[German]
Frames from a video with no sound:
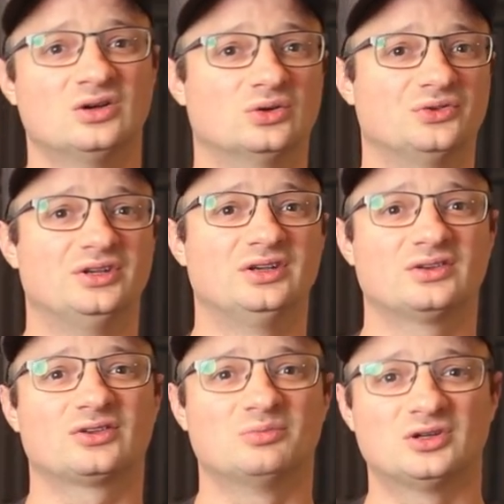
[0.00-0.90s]
und
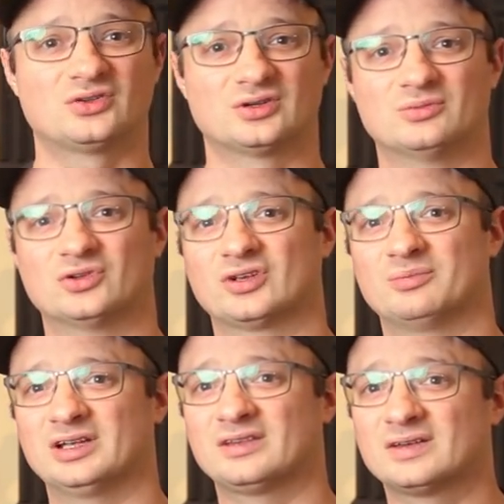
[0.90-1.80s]
dieses mit ähm, unserem
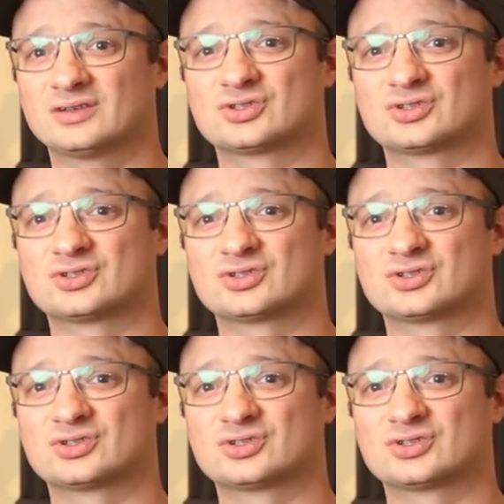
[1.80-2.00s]
jetzigen